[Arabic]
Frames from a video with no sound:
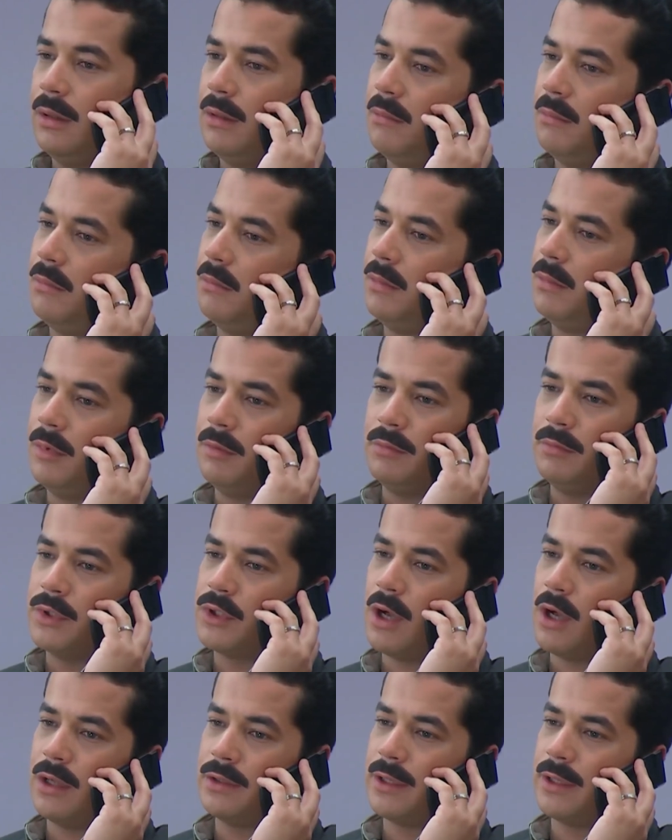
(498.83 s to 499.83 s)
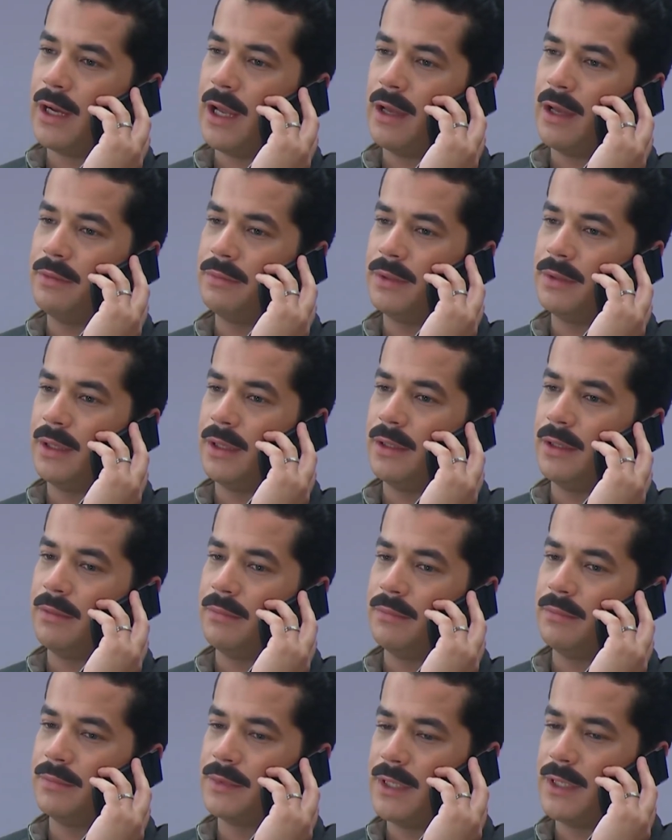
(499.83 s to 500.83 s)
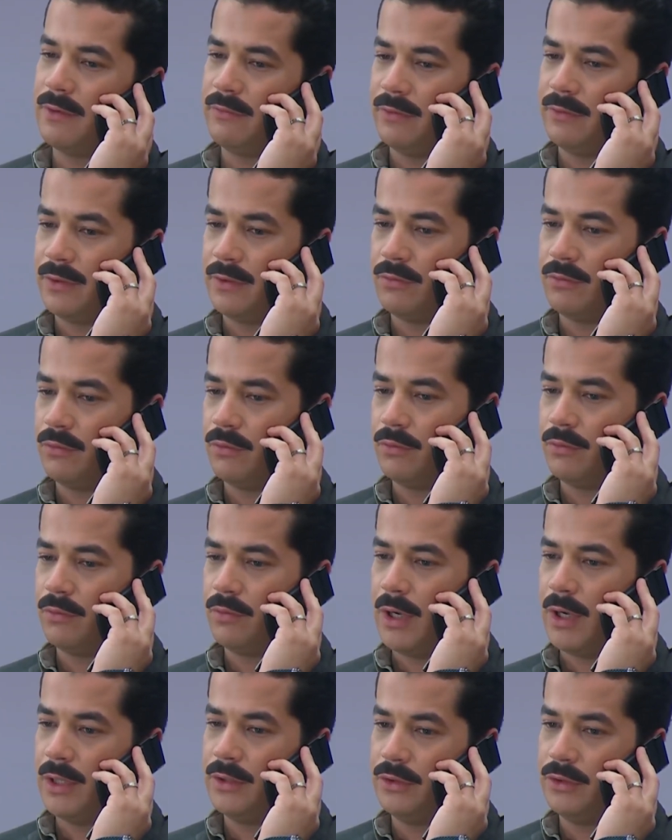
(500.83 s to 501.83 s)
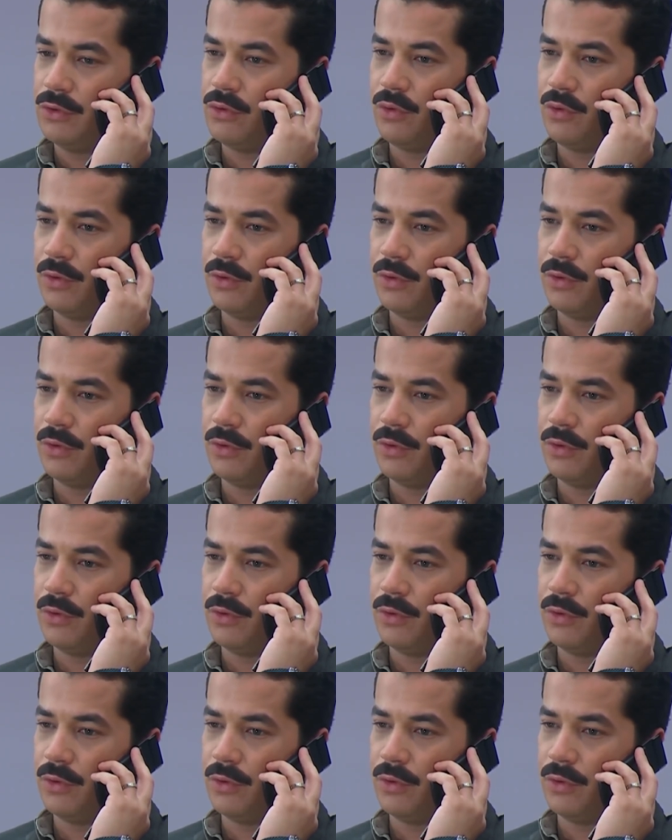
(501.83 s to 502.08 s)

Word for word: مش هقدر يا حبيبتي انا مسافر وعندي شغل